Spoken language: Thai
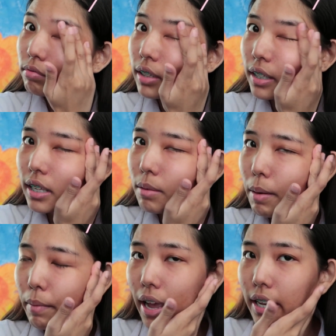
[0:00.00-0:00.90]
แต่ถ้าสำ
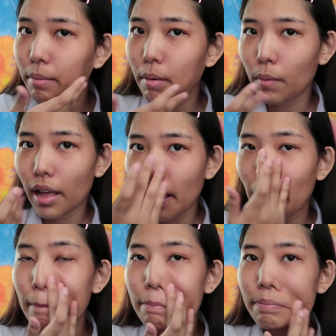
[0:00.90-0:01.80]
หรับใครที่แบบว่า
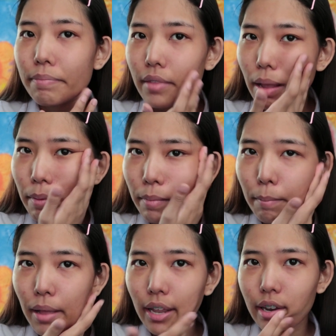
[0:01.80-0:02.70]
หน้ามัน
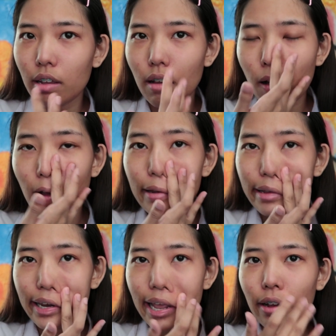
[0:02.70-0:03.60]
มากๆเนี่ยก็หลี
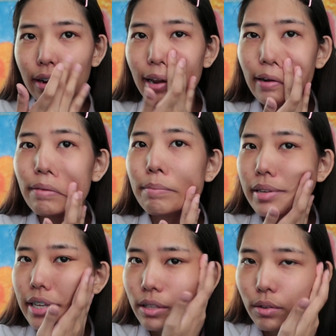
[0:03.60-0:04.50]
กเลี่ยงก็ได้นะไป
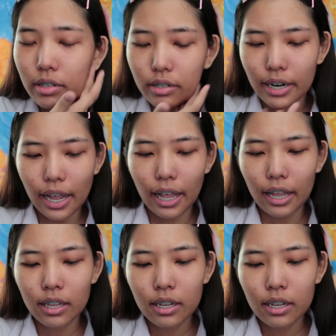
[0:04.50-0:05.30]
ใช้ตัวอื่นนะคะ